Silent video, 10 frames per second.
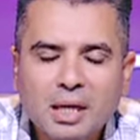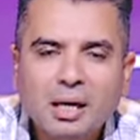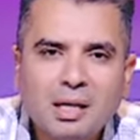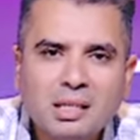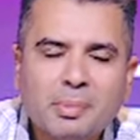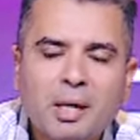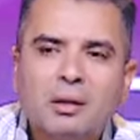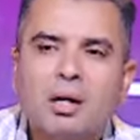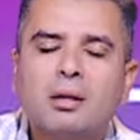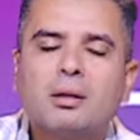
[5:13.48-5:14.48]
ايه اللي حصل بقى
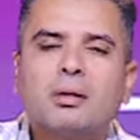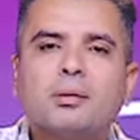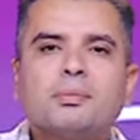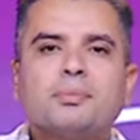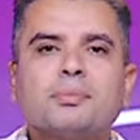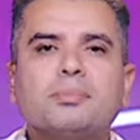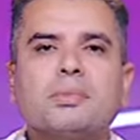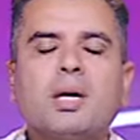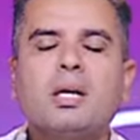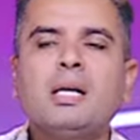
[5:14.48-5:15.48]
النهارده
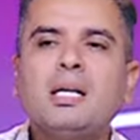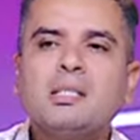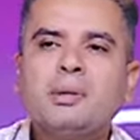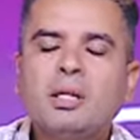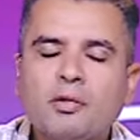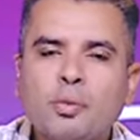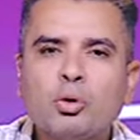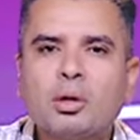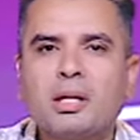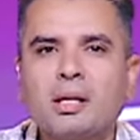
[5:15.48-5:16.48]
اه ايه اللي حصل النهارده في
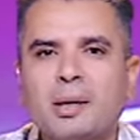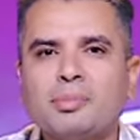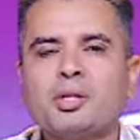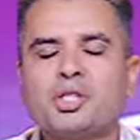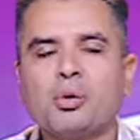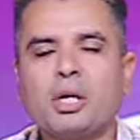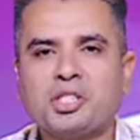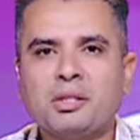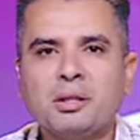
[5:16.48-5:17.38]
موضوع كابتن الشاب هو مش